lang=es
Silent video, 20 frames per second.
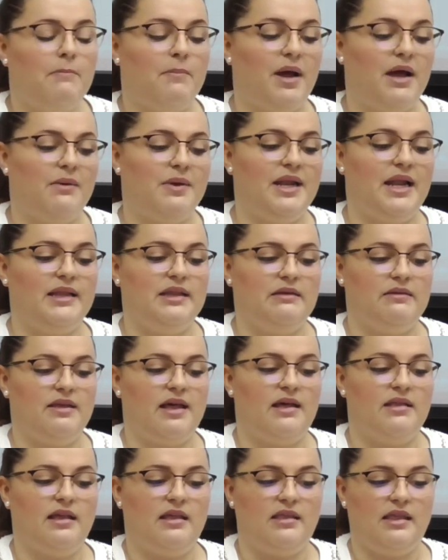va a haber
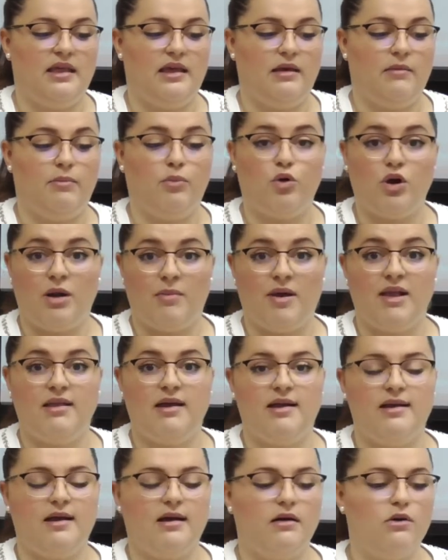actividades desde por la
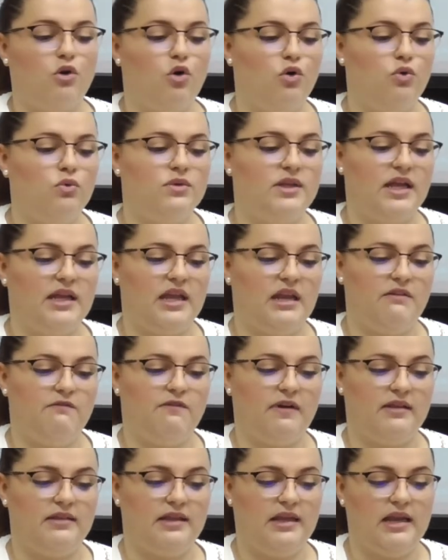mañana con un taller
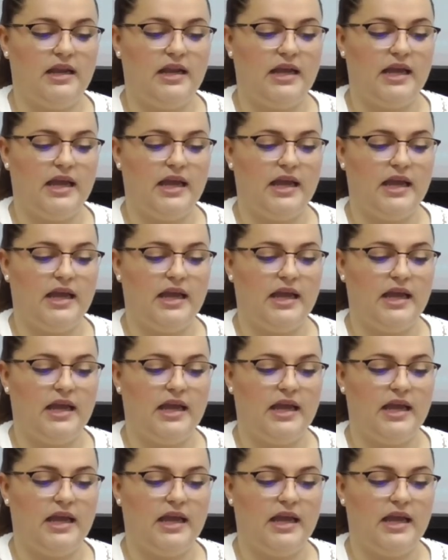infantil